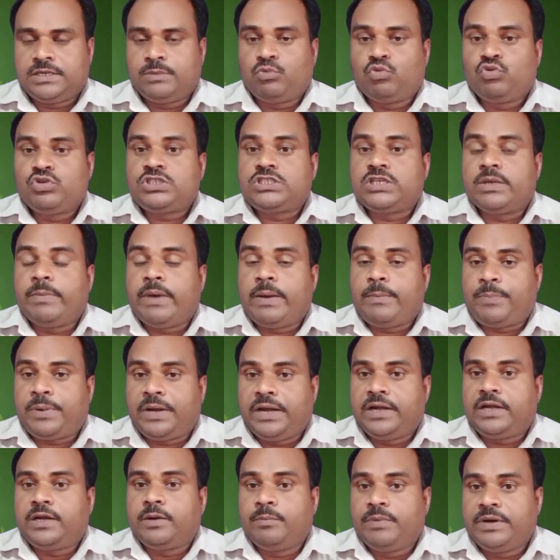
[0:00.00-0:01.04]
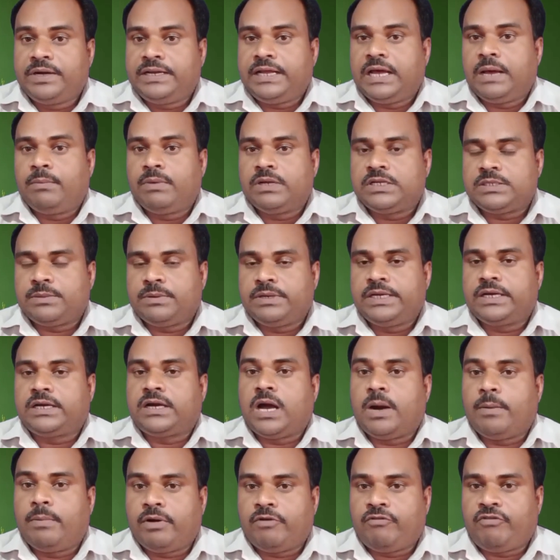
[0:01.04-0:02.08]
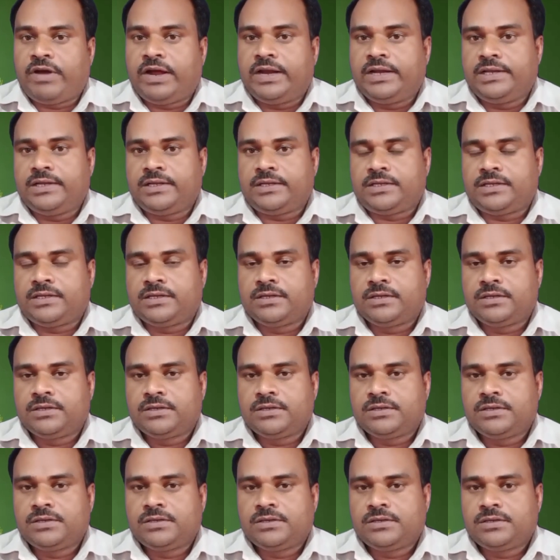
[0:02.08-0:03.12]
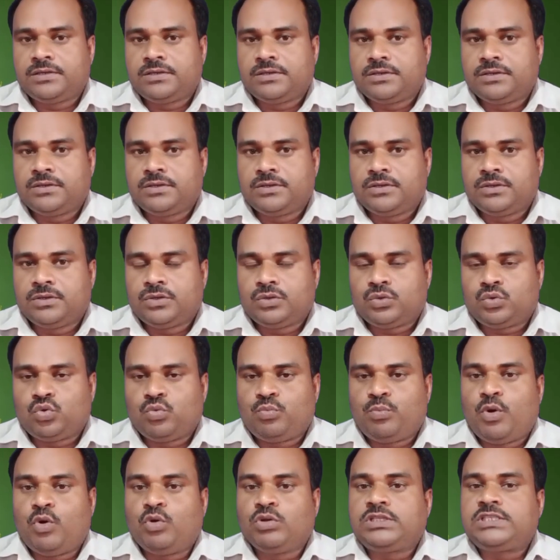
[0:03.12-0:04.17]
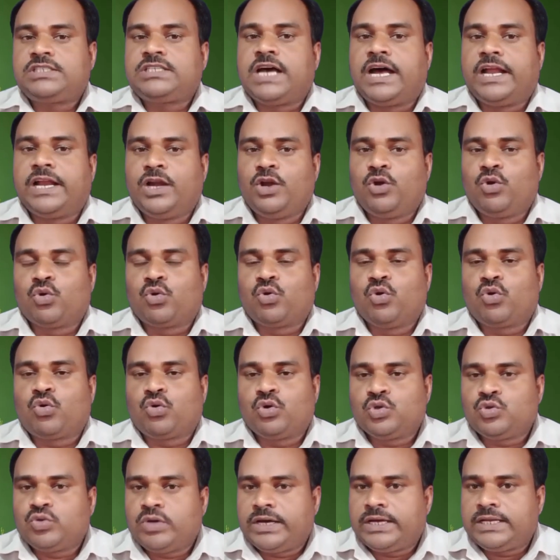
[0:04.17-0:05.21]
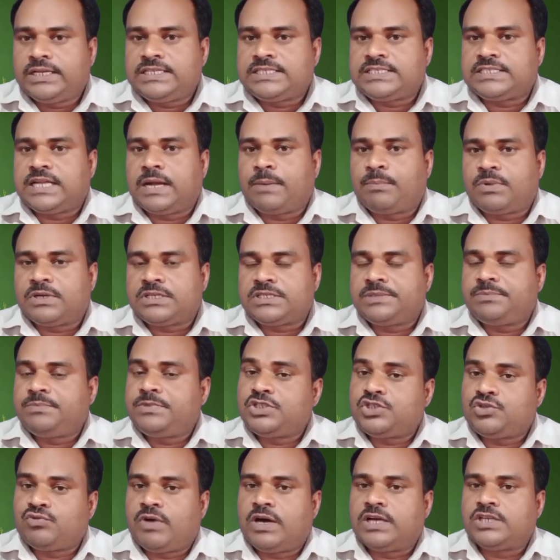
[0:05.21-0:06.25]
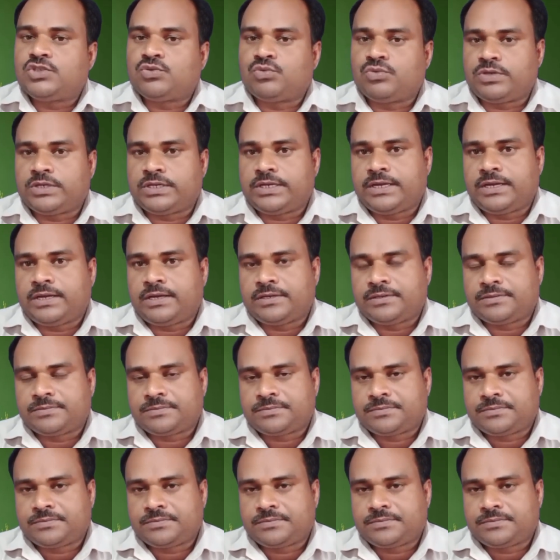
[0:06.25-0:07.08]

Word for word: जब उस समय प्रिंट मीडिया में जब ये खबर फैली तो बहुत सारे लोगों को जो है रिश्ता पर से विश्वास उठ गया